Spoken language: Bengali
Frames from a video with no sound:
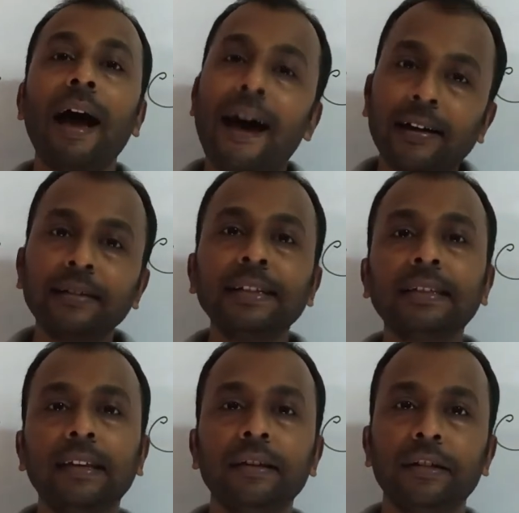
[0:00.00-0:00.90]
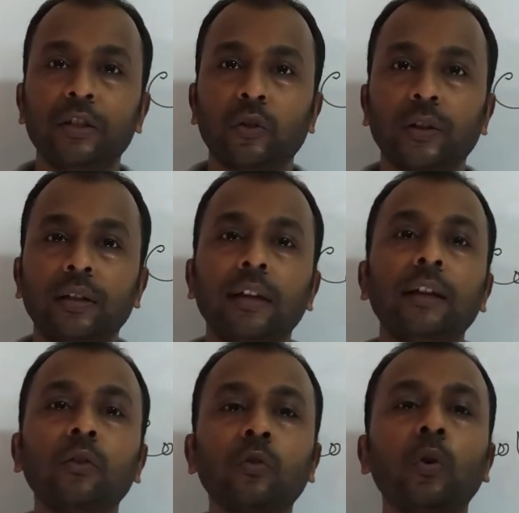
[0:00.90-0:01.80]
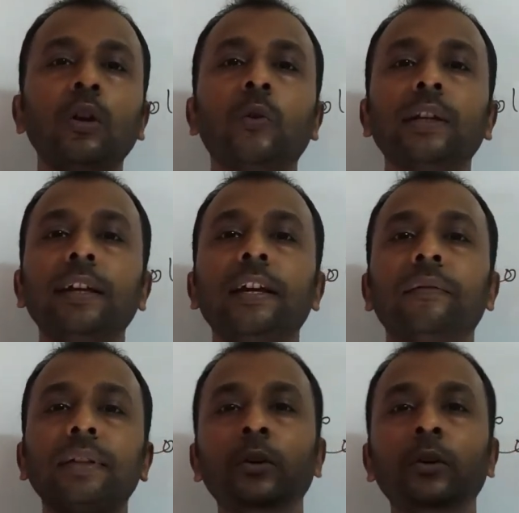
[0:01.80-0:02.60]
হার্ডনেস ইনক্রিজ হয় তো কোল্ড ওয়ার্কিংয়ের মধ্যে